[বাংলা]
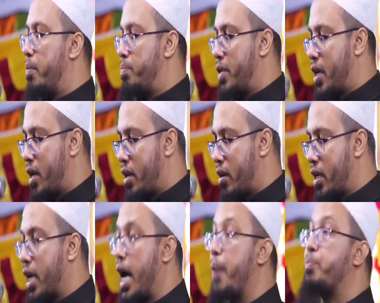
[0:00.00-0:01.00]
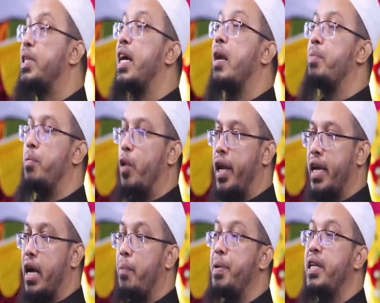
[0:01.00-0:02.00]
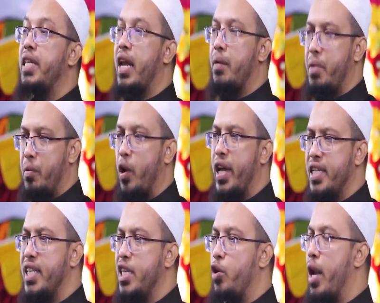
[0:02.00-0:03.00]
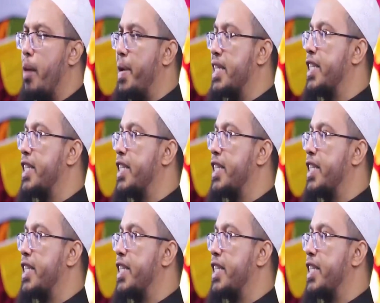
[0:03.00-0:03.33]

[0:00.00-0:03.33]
আপনার কাপ থেরাপি বলে কাপিং থেরাপি বলে এই জাতীয় নাম